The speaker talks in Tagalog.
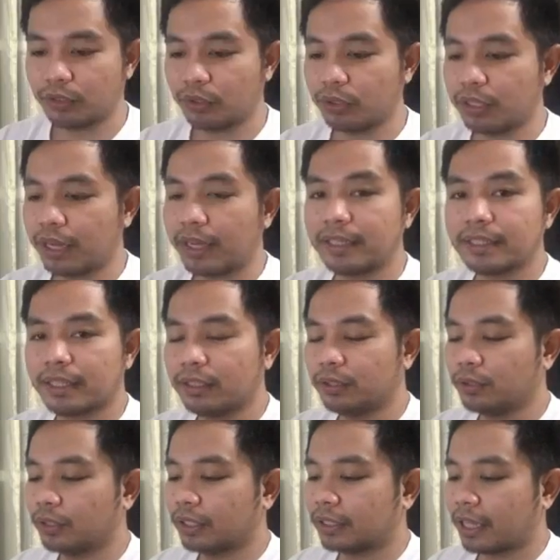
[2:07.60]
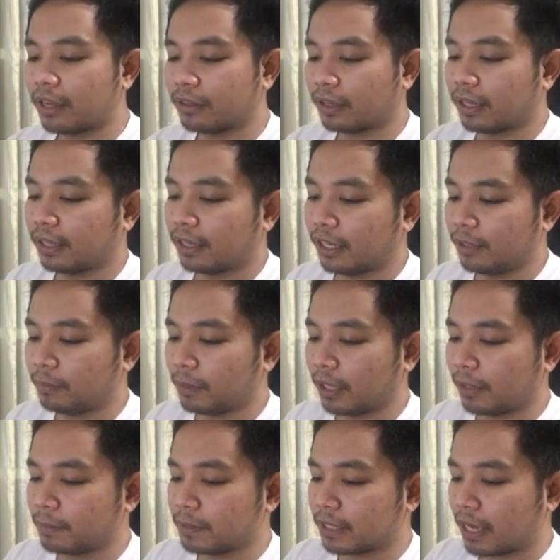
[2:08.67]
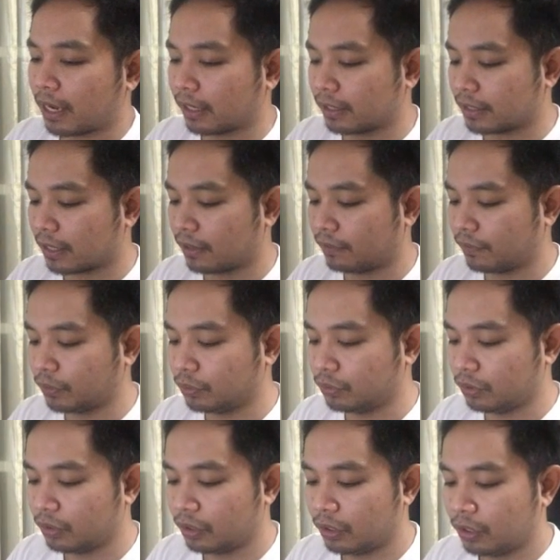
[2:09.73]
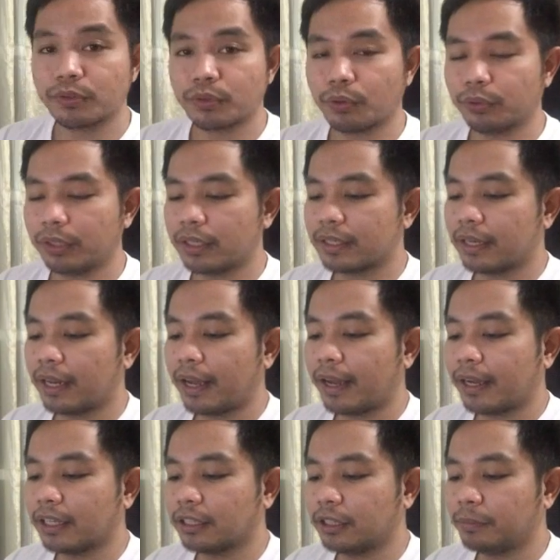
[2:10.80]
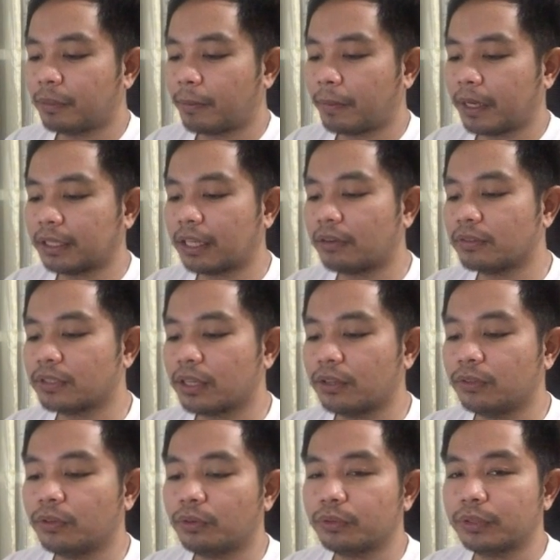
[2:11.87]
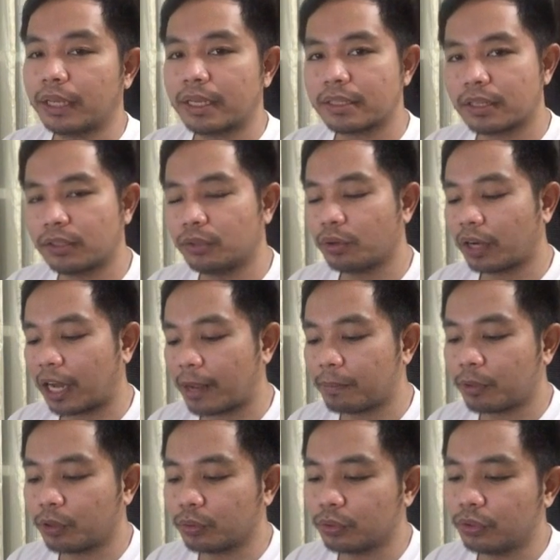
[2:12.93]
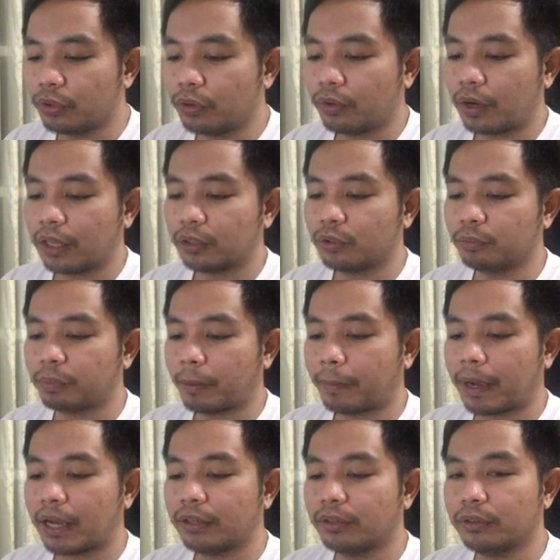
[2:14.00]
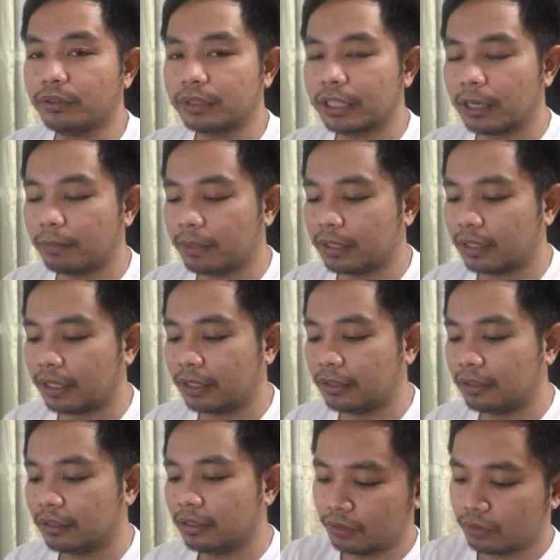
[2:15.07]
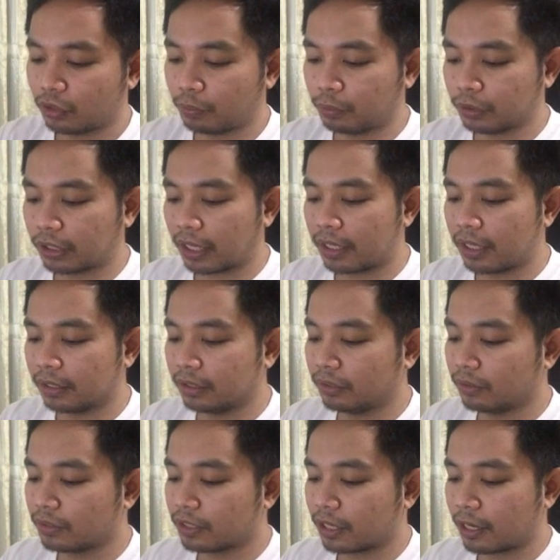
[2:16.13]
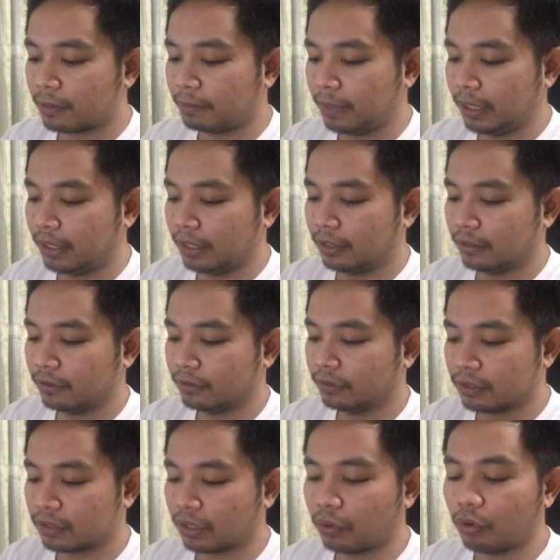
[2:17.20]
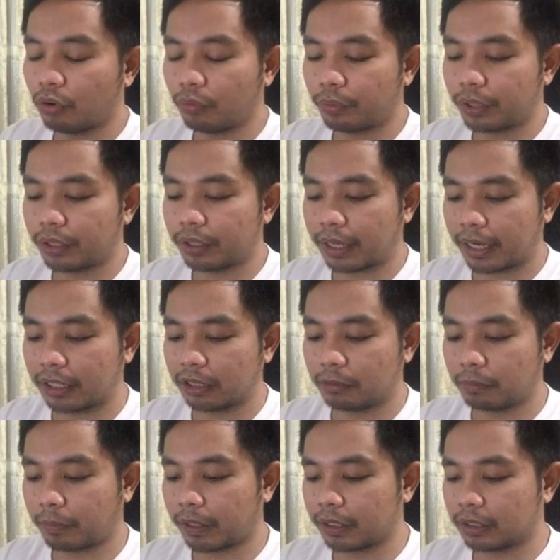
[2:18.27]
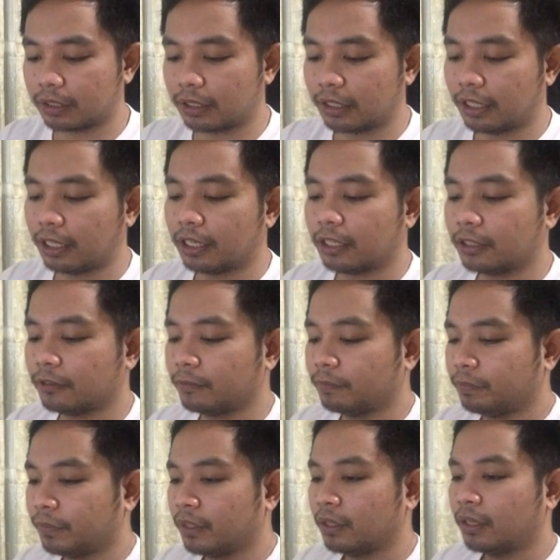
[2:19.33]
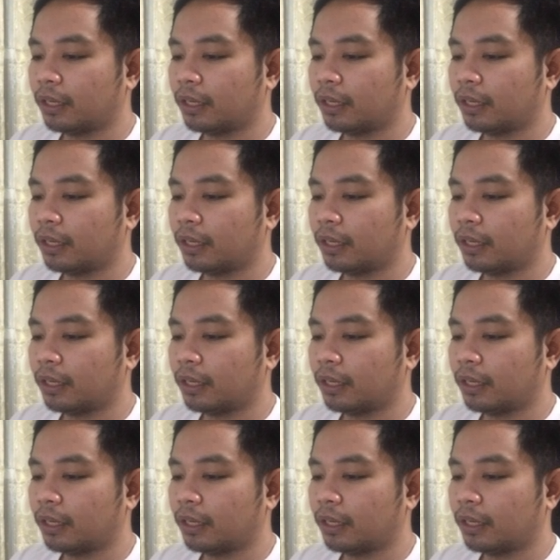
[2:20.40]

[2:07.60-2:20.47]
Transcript: So yun guys, andito na tayo kay clip claps sa aking cellphone. So una sa lahat, ipapakita ko sa inyo kung nasa inyo clap code nyo at kung paano yun gamitin. So punta ka lang dito sa Me, sa lower right part ng